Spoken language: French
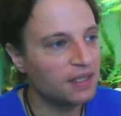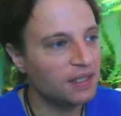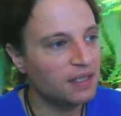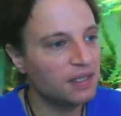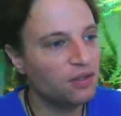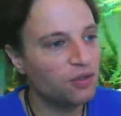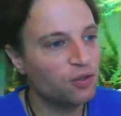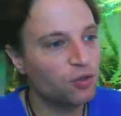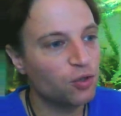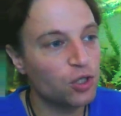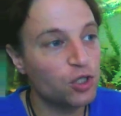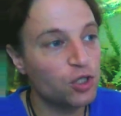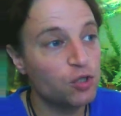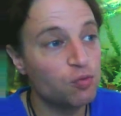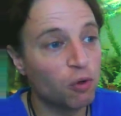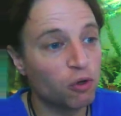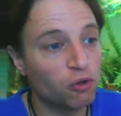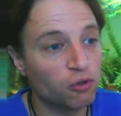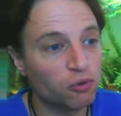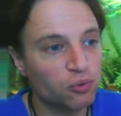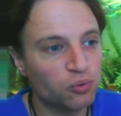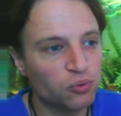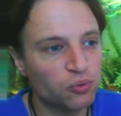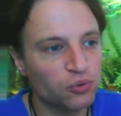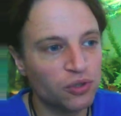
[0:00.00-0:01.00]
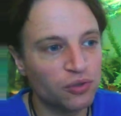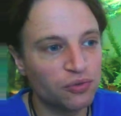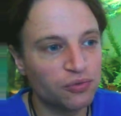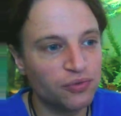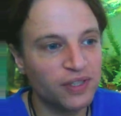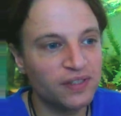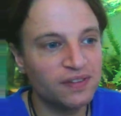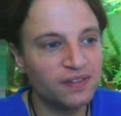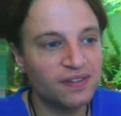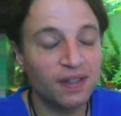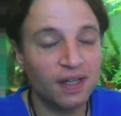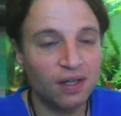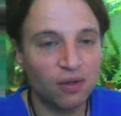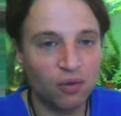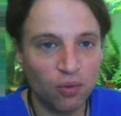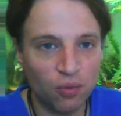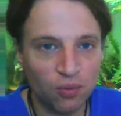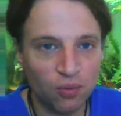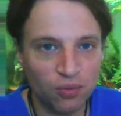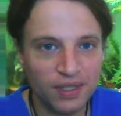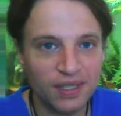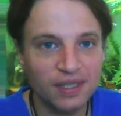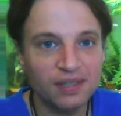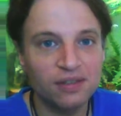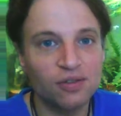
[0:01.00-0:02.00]
Et, euh, et je me rends compte qu'en fait,
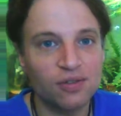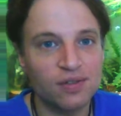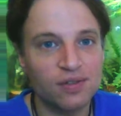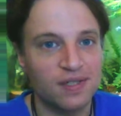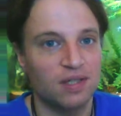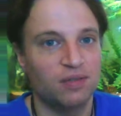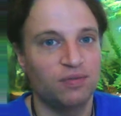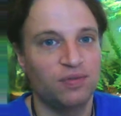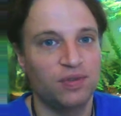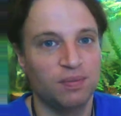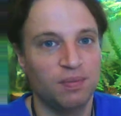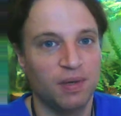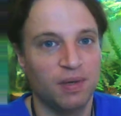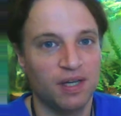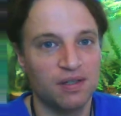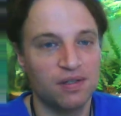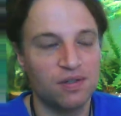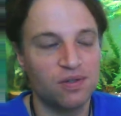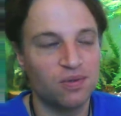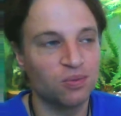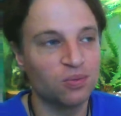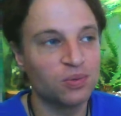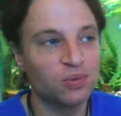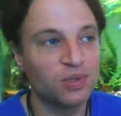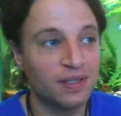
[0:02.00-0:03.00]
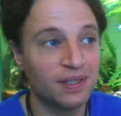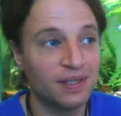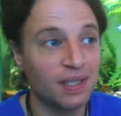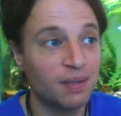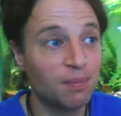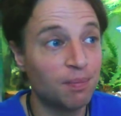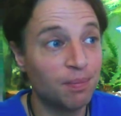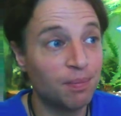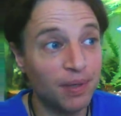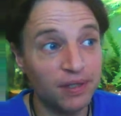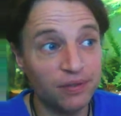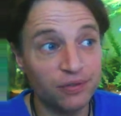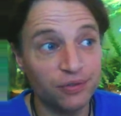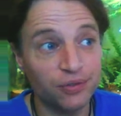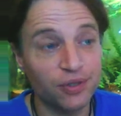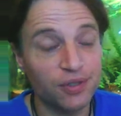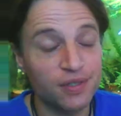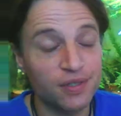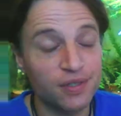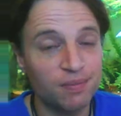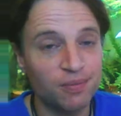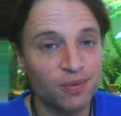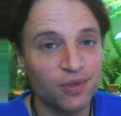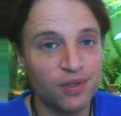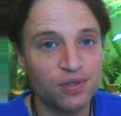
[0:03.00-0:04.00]
on est dans cette vibration qui n'est pas
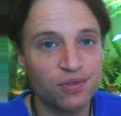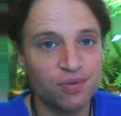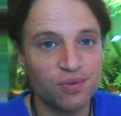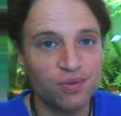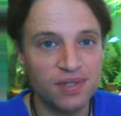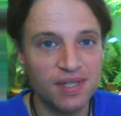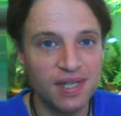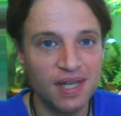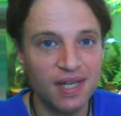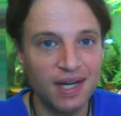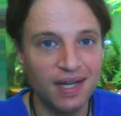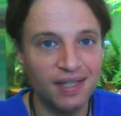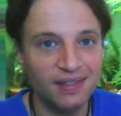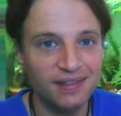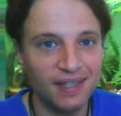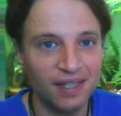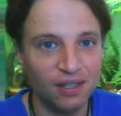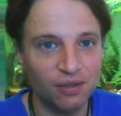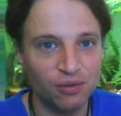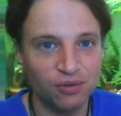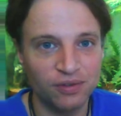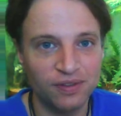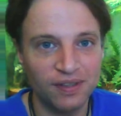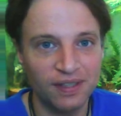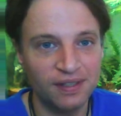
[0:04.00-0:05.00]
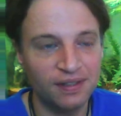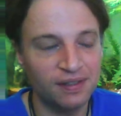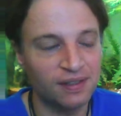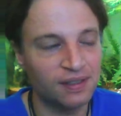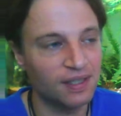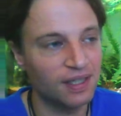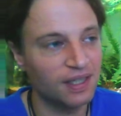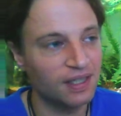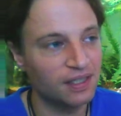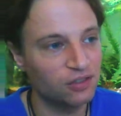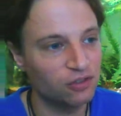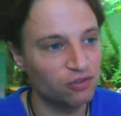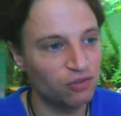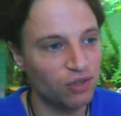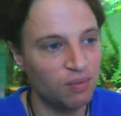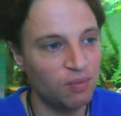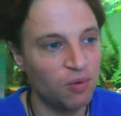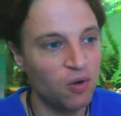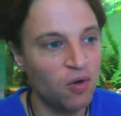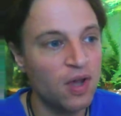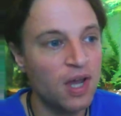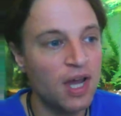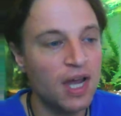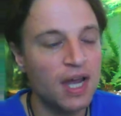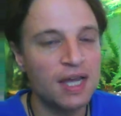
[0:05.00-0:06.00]
forcément associée à la quarantaine hein,
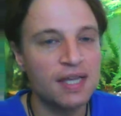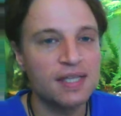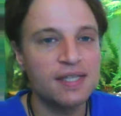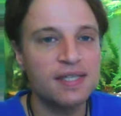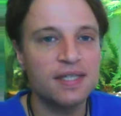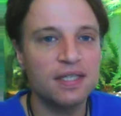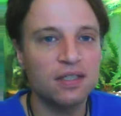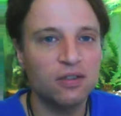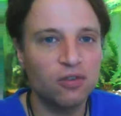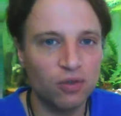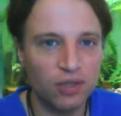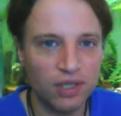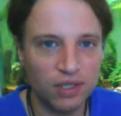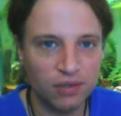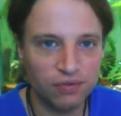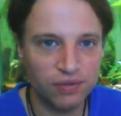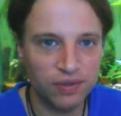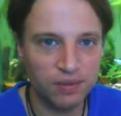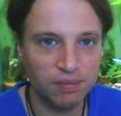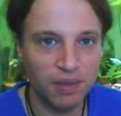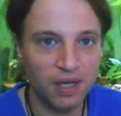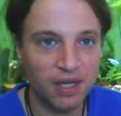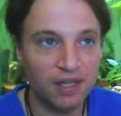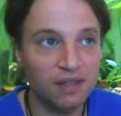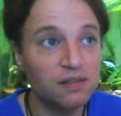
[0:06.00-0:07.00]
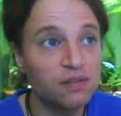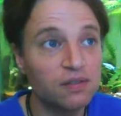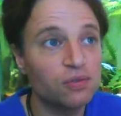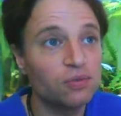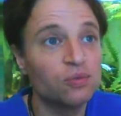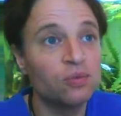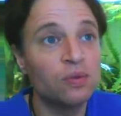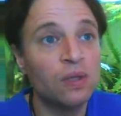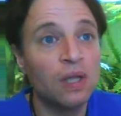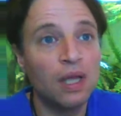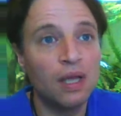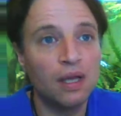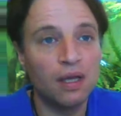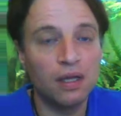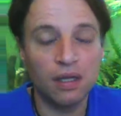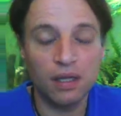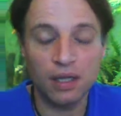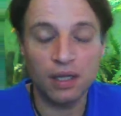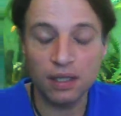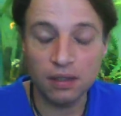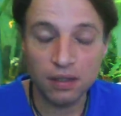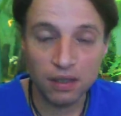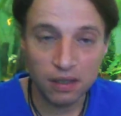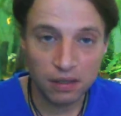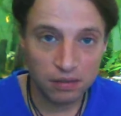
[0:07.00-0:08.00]
actuellement, c'est dans les vibrations
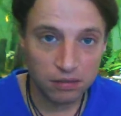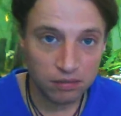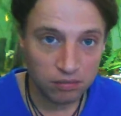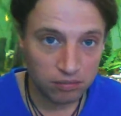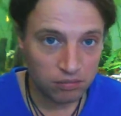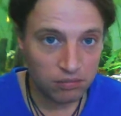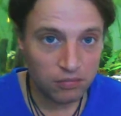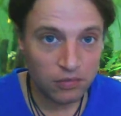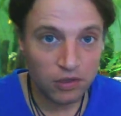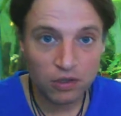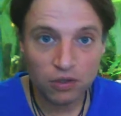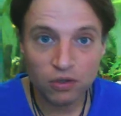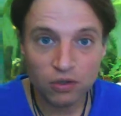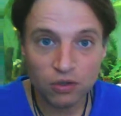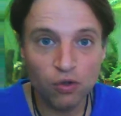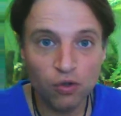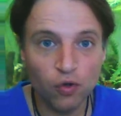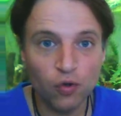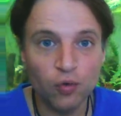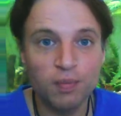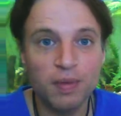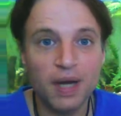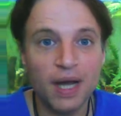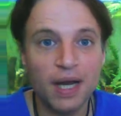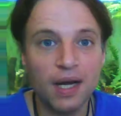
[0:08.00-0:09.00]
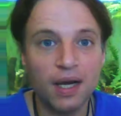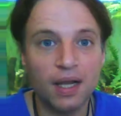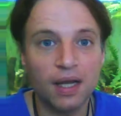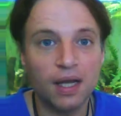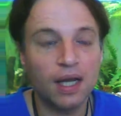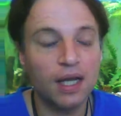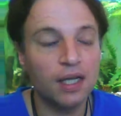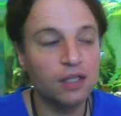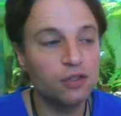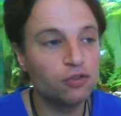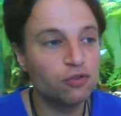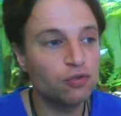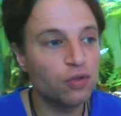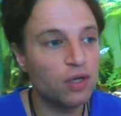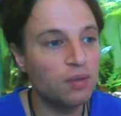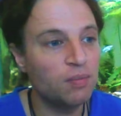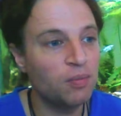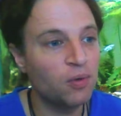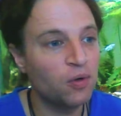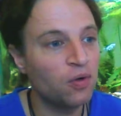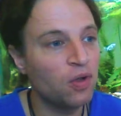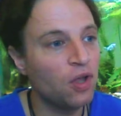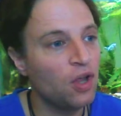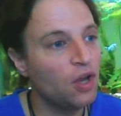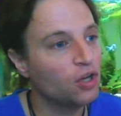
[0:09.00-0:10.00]
global
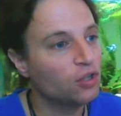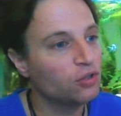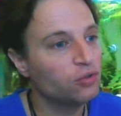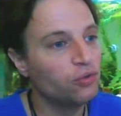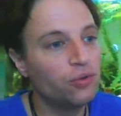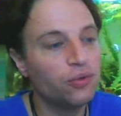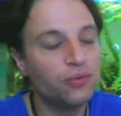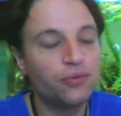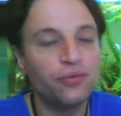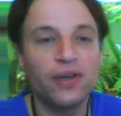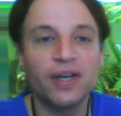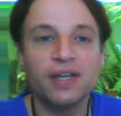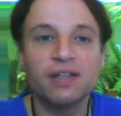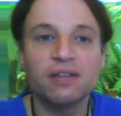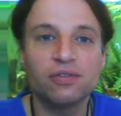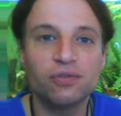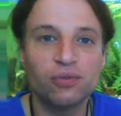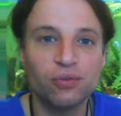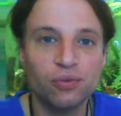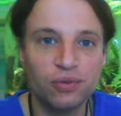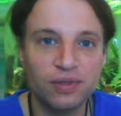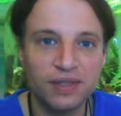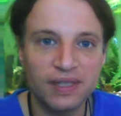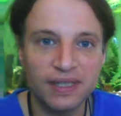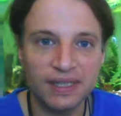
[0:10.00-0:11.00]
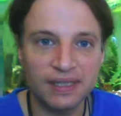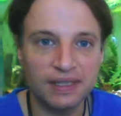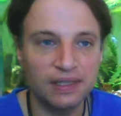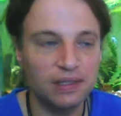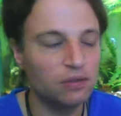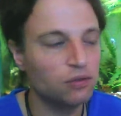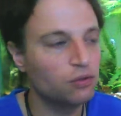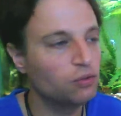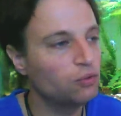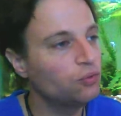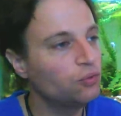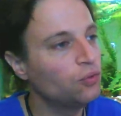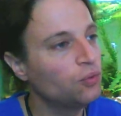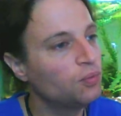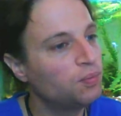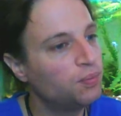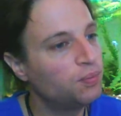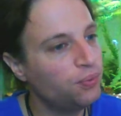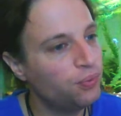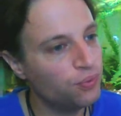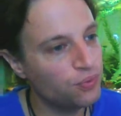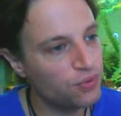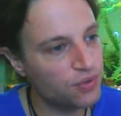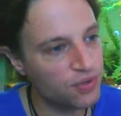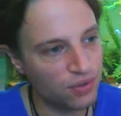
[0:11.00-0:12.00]
actuellement de faire ce tri, de ne
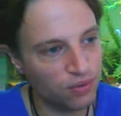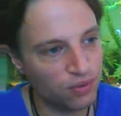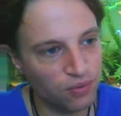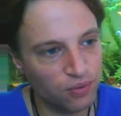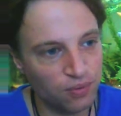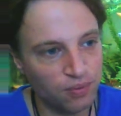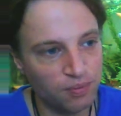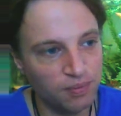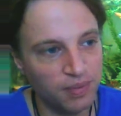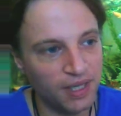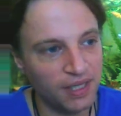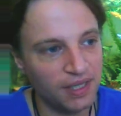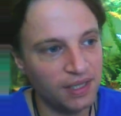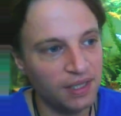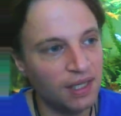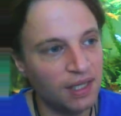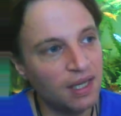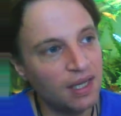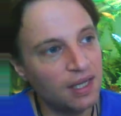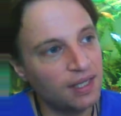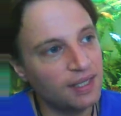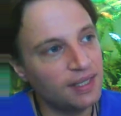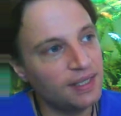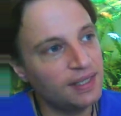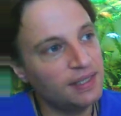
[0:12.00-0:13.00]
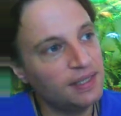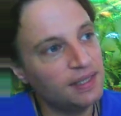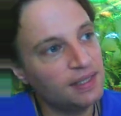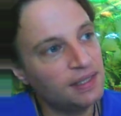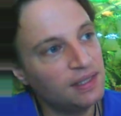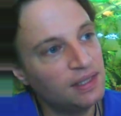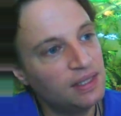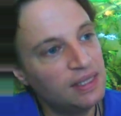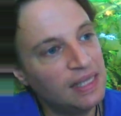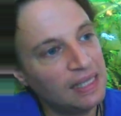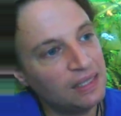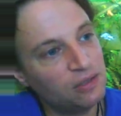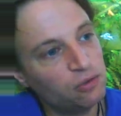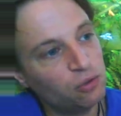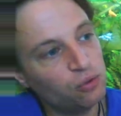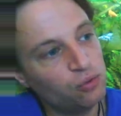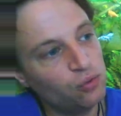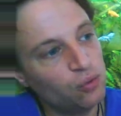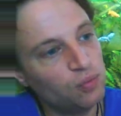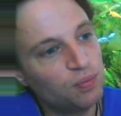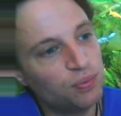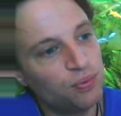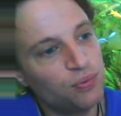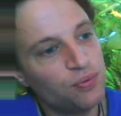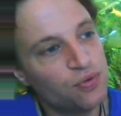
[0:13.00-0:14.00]
plus s'encombrer et d'être
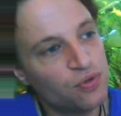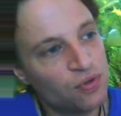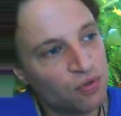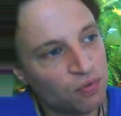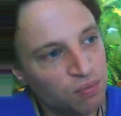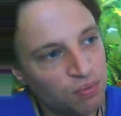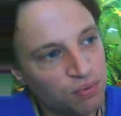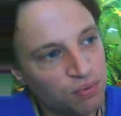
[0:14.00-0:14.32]
de plus